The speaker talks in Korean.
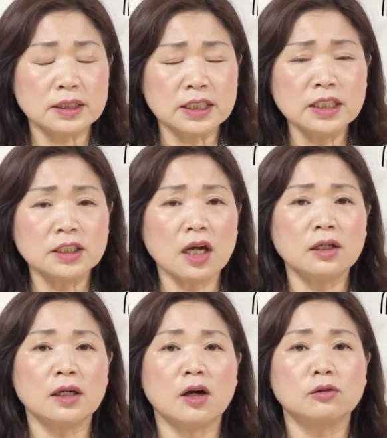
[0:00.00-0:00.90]

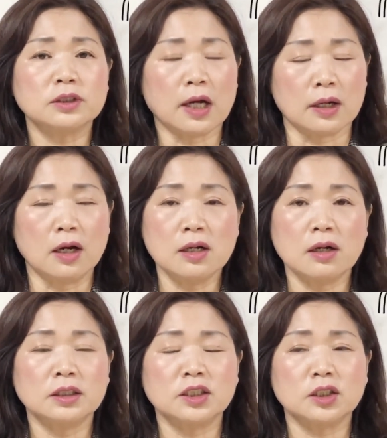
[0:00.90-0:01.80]
칭찬을 하고 자랑을
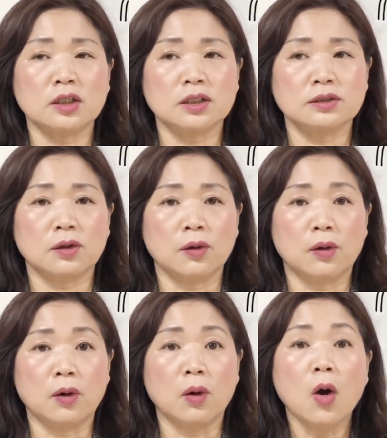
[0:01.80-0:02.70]
하기
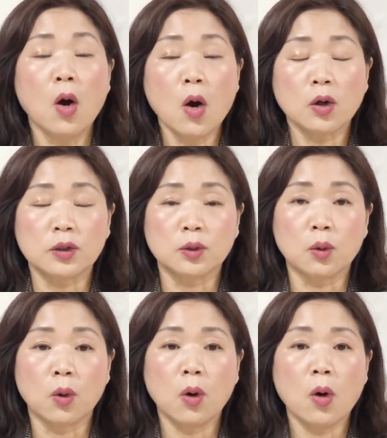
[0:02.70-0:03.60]
시작했어요.
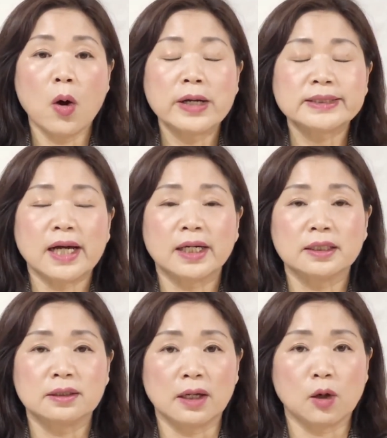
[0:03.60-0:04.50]
그리고
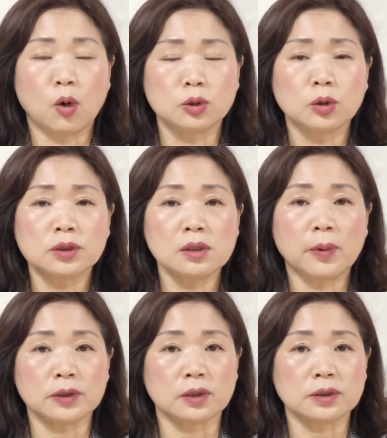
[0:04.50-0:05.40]
자기들의 겉옷을
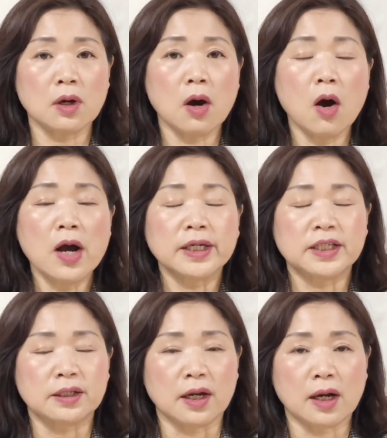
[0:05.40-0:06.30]
벗어서
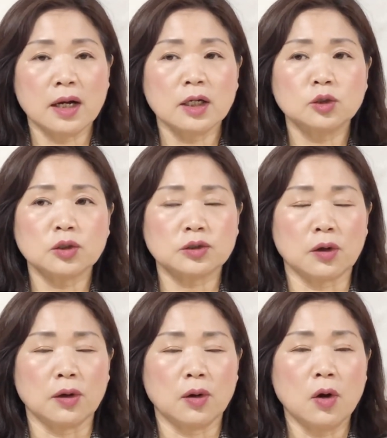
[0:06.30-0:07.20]
길에
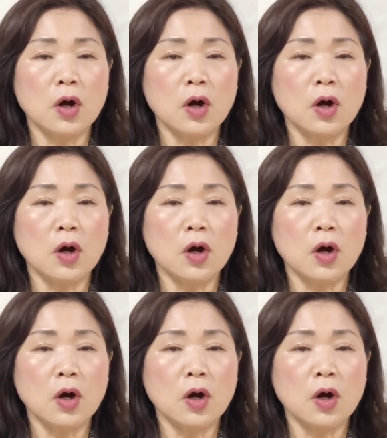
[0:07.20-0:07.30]
깔아줬어요.